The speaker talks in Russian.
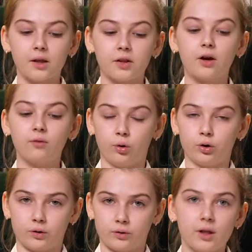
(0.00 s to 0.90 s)
Так вот,
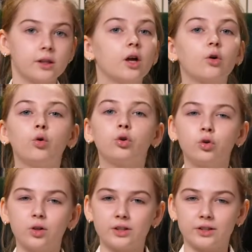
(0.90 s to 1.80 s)
на кухню
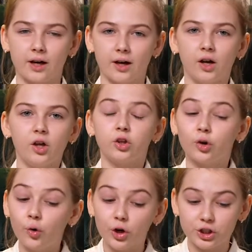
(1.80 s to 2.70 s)
нельзя, но
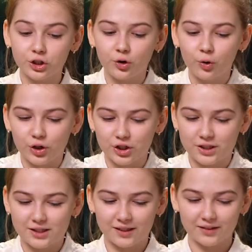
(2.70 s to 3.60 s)
очень
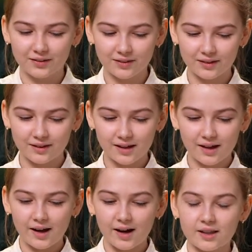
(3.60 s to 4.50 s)
хочется.
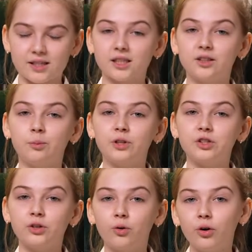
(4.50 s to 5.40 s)
Она стала
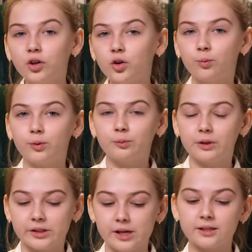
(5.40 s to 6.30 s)
потихоньку
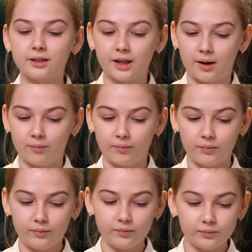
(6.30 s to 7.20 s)
подползать к нам,
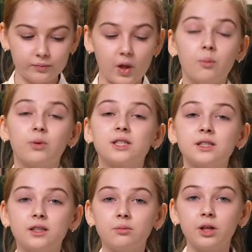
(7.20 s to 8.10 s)
по
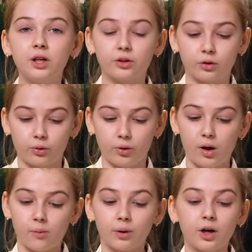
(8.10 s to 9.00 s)
сантиметрику,
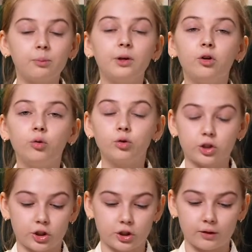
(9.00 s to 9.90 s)
по
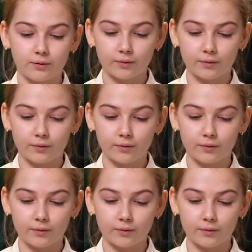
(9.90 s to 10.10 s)
капелюшечке,